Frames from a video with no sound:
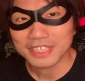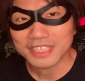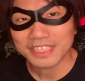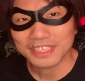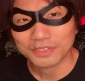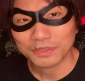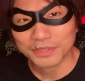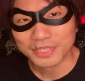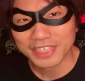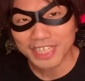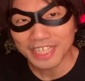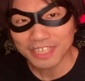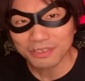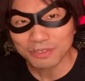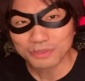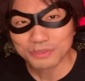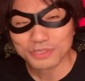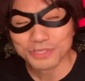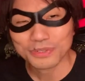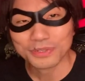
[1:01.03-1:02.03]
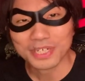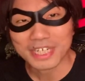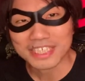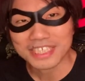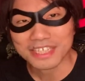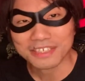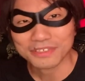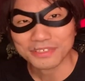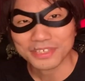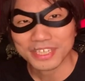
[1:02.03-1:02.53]
その3曲を紹介し
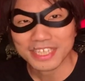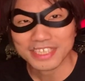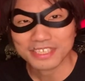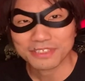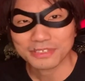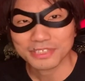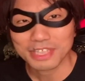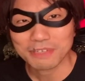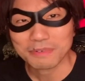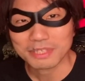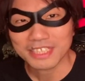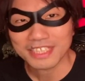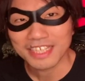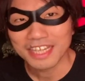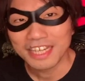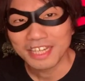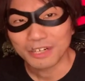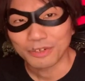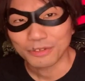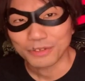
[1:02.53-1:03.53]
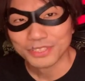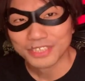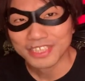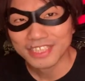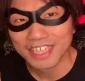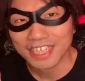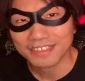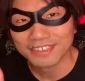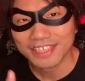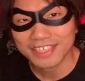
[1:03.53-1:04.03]
ていくという感じでございます。お付き
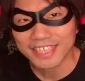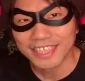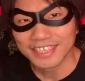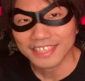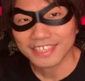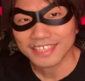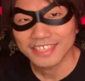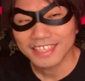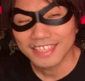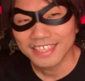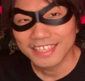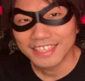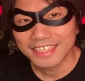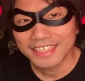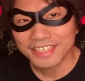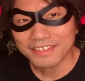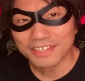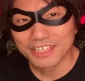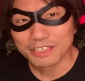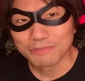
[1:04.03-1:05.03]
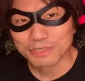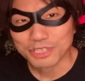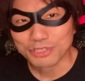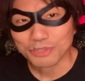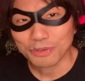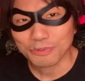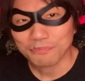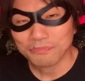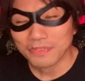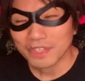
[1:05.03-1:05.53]
合いください。では行きま
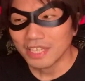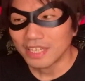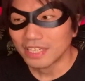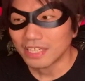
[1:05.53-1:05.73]
しょう。